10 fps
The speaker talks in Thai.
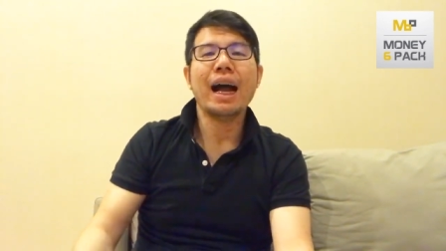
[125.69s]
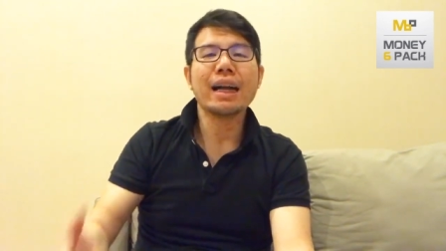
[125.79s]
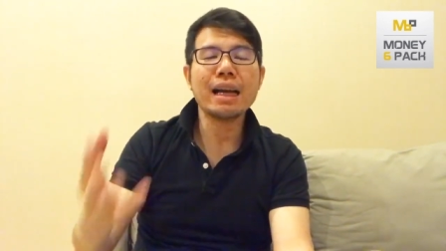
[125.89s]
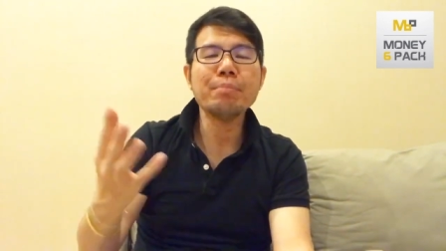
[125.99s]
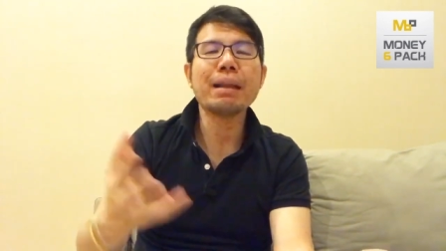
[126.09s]

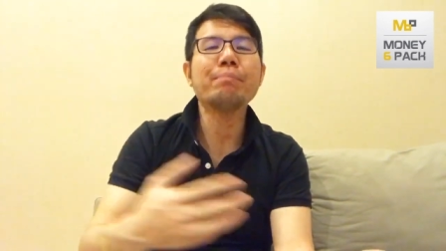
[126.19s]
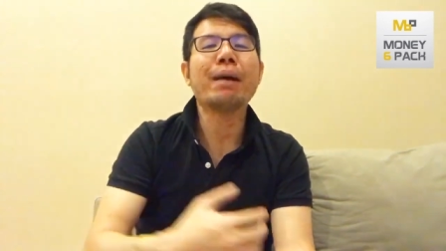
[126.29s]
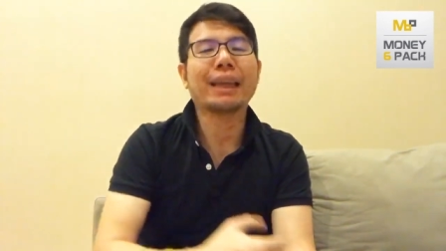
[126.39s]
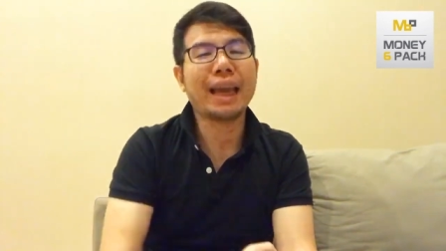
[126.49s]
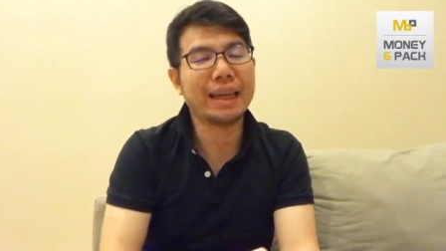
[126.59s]
เริ่มทำบั
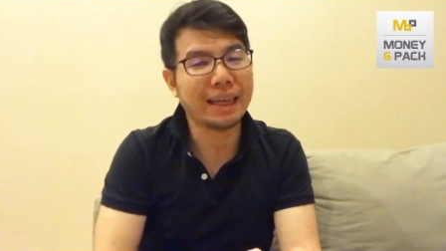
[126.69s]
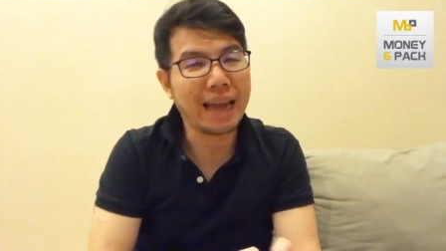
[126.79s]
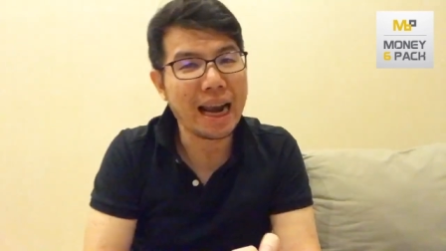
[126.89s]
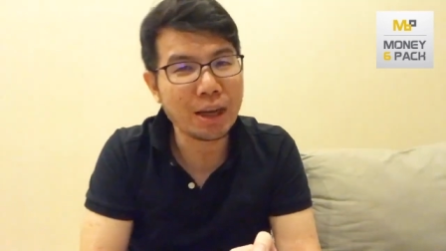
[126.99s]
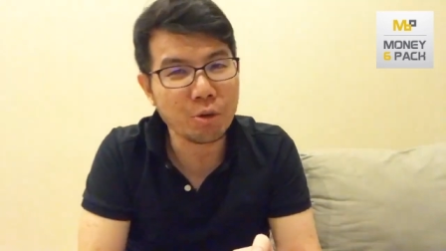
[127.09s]
ตรเครดิตได้
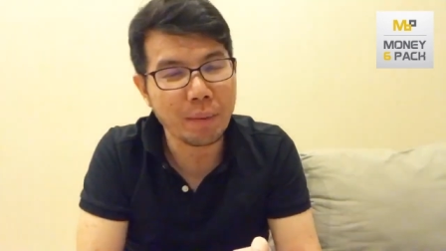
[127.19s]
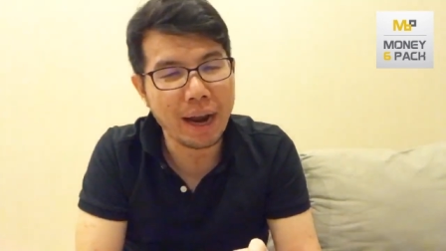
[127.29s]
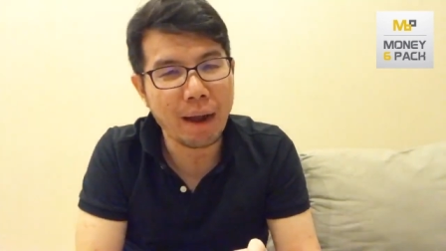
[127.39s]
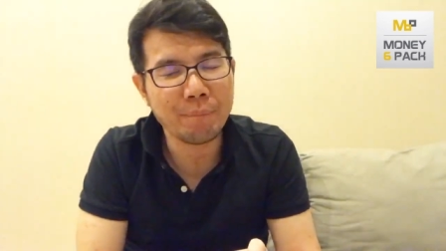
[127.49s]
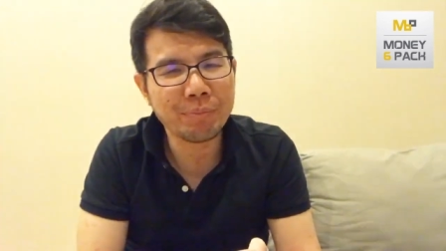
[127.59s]
แล้วถูกไหมค
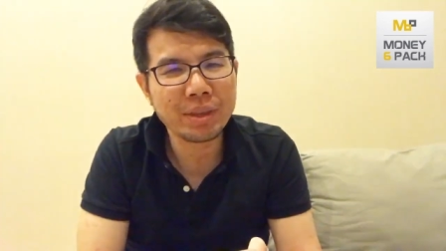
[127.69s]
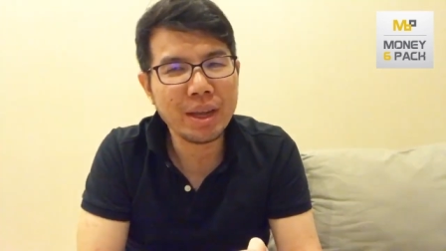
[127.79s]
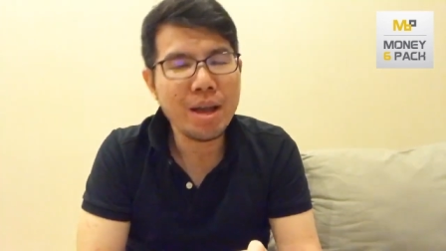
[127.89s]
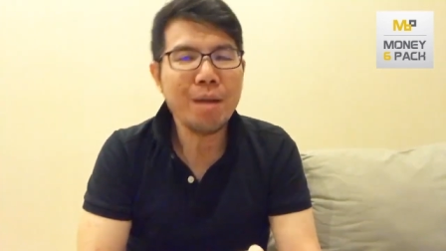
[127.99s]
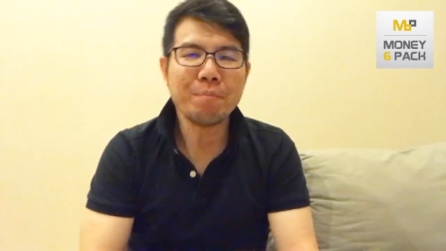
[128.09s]
รับ
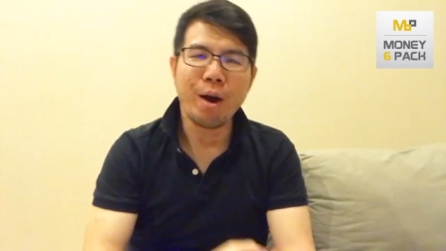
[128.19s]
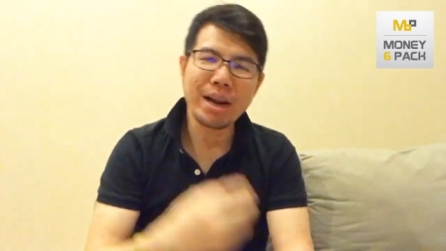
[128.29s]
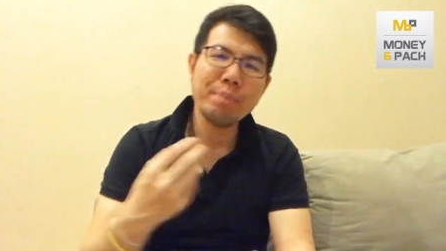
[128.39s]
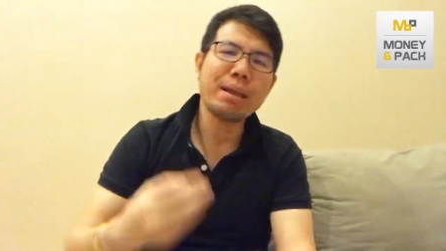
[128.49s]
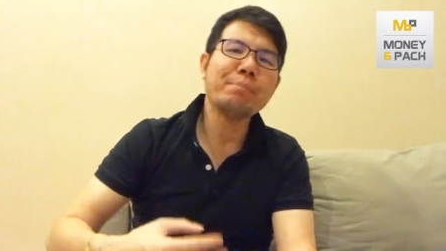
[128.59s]
พอ
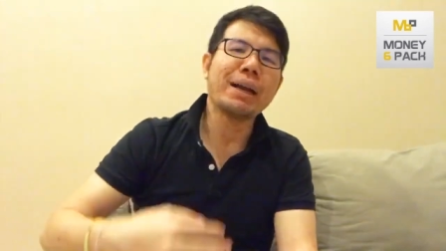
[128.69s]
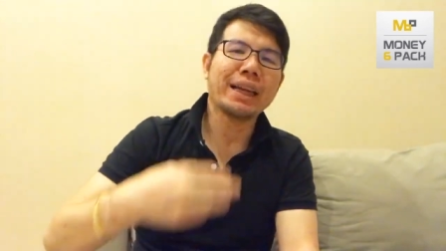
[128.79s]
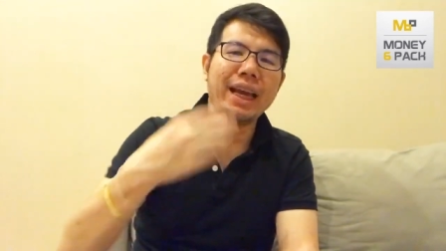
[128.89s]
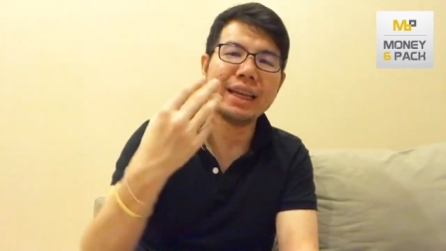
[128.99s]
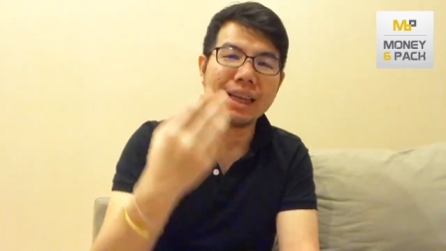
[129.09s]
เริ่มทำบัตรเค
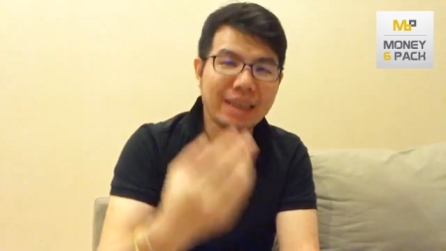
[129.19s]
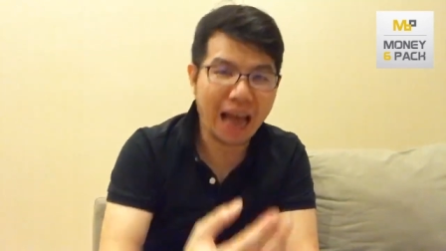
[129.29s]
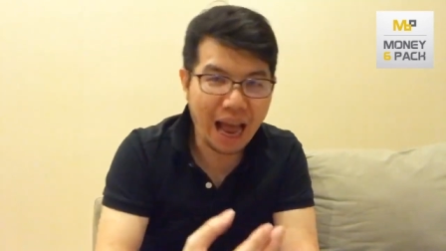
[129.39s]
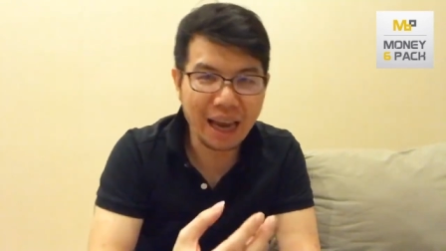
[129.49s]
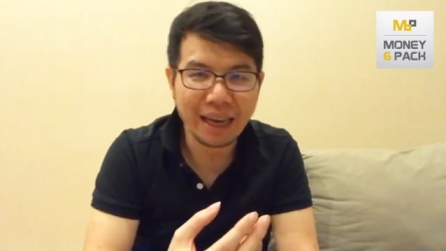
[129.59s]
รดิต
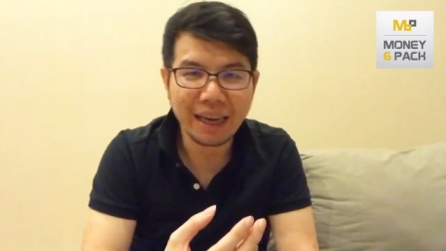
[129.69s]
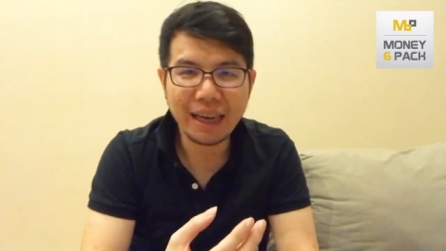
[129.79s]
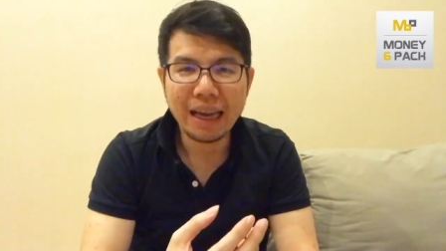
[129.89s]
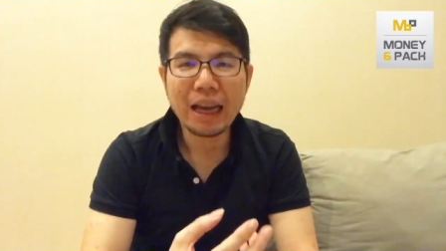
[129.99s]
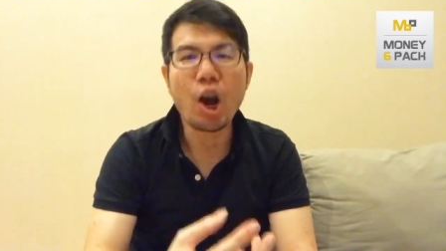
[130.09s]
ได้
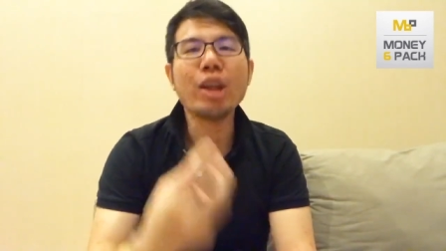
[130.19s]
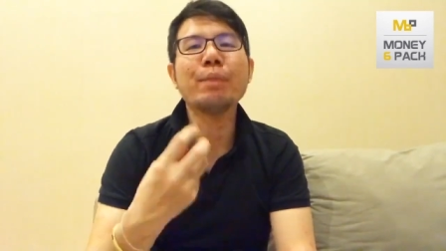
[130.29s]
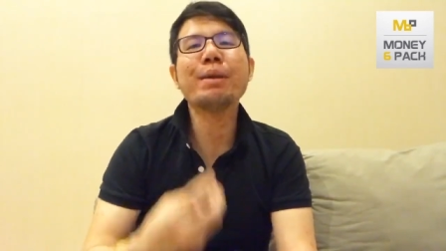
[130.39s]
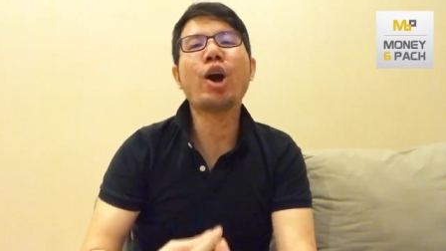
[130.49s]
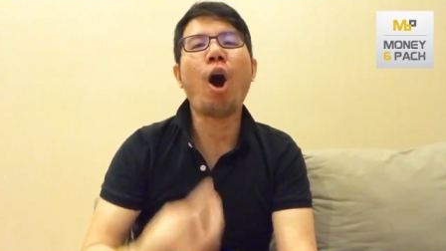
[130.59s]
ก็จะ
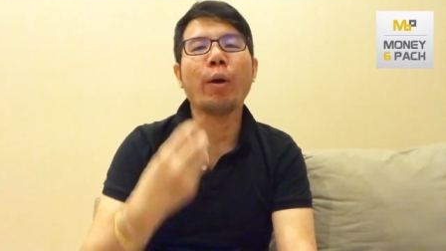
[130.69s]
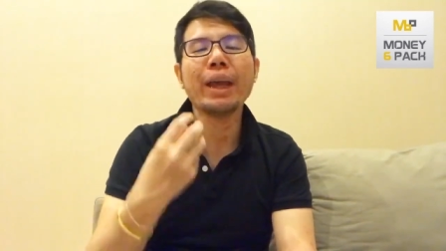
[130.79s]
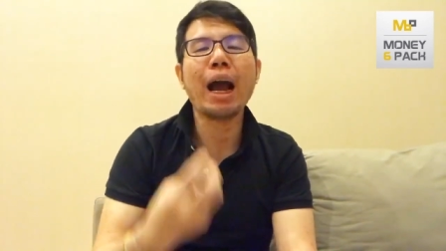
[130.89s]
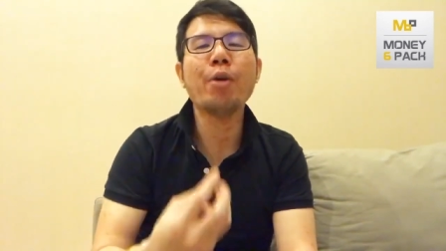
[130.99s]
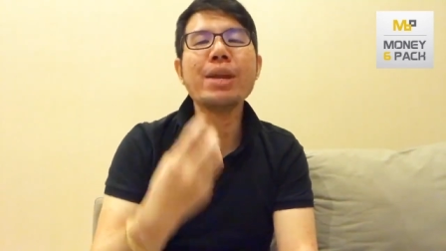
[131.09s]
มีของที่
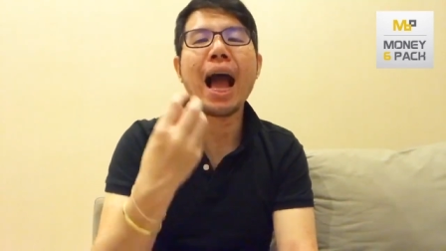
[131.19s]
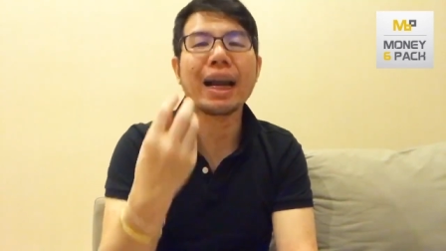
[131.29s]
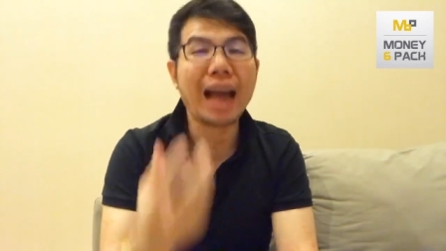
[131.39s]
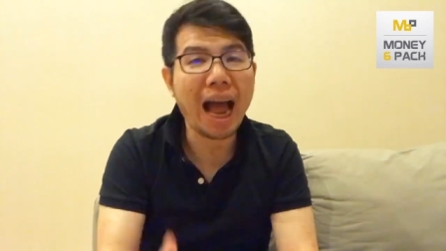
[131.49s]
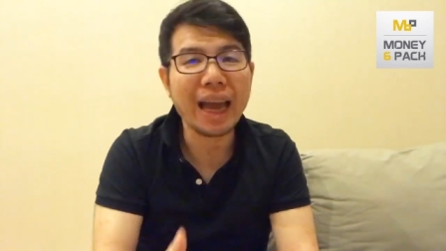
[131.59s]
เขาอยาก
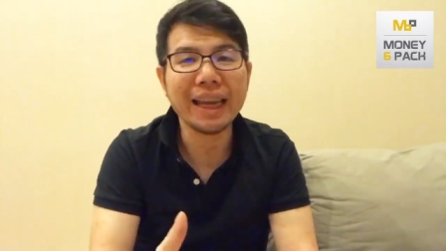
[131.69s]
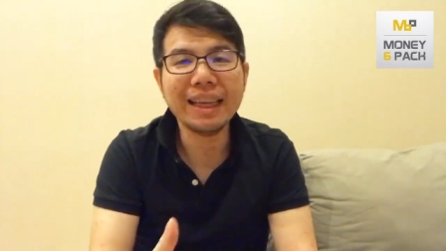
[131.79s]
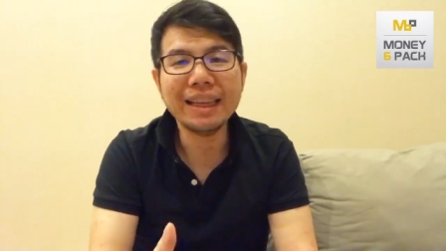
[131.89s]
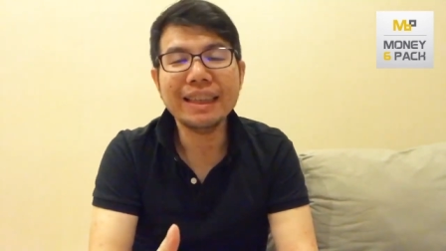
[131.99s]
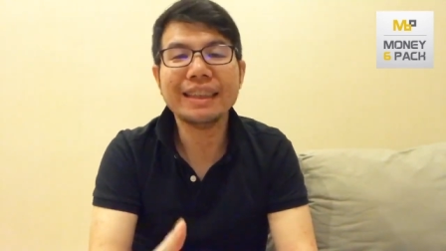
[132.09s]
ได้
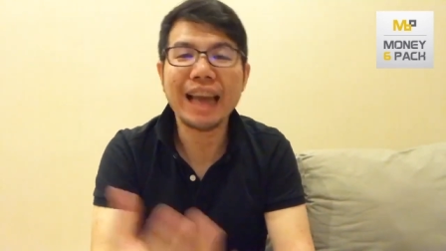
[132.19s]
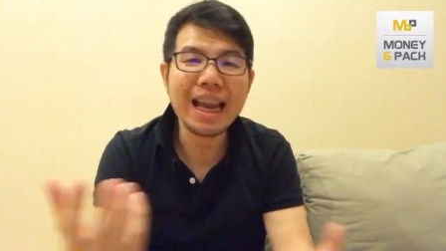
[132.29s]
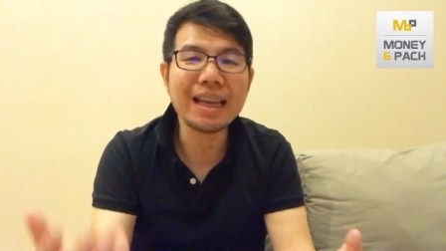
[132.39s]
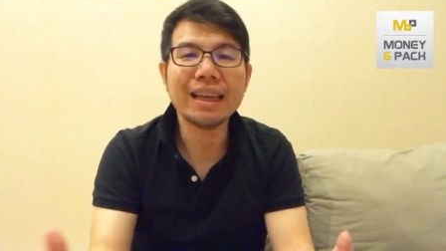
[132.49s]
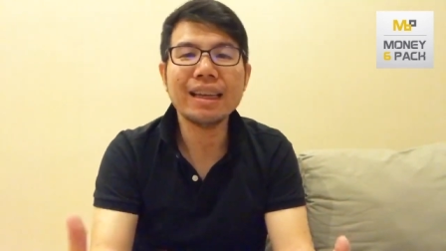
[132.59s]
เช่น
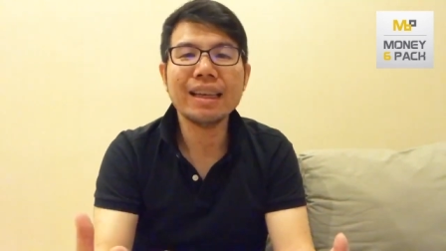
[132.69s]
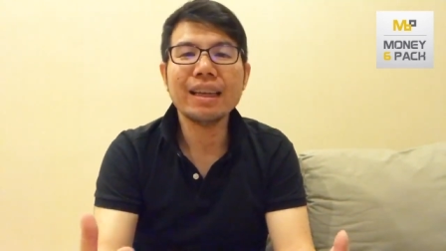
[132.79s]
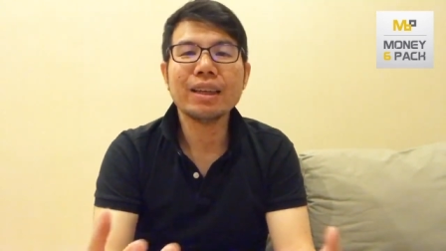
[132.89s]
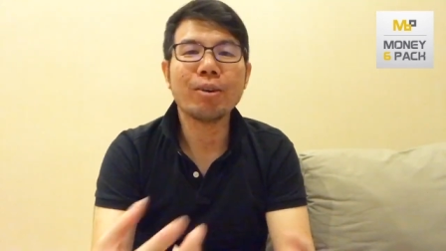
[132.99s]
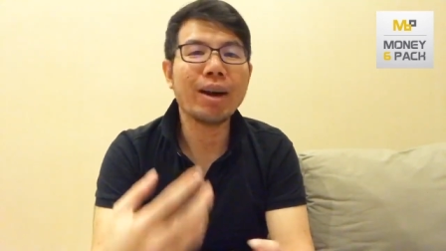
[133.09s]

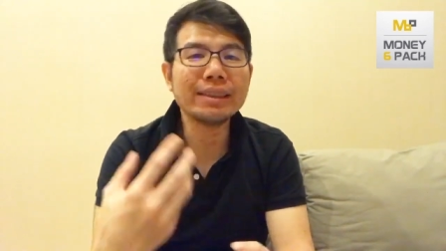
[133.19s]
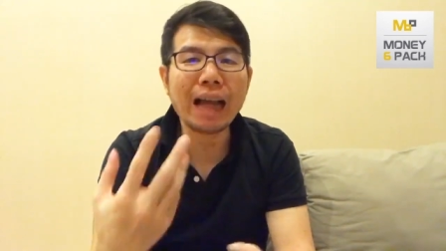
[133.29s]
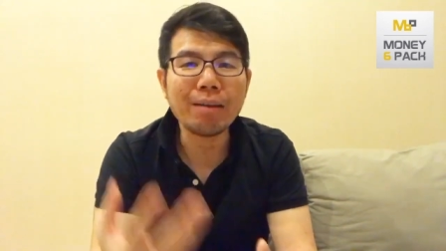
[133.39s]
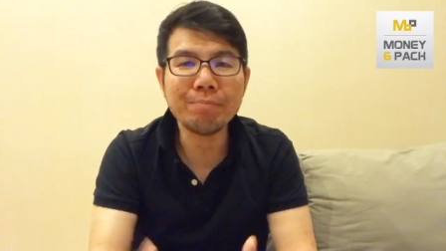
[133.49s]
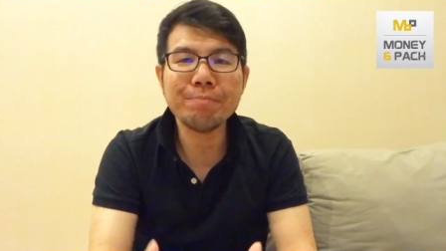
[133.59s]
โทรศั
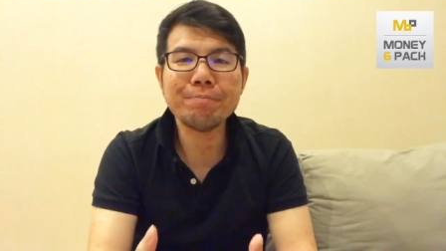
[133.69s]
พท์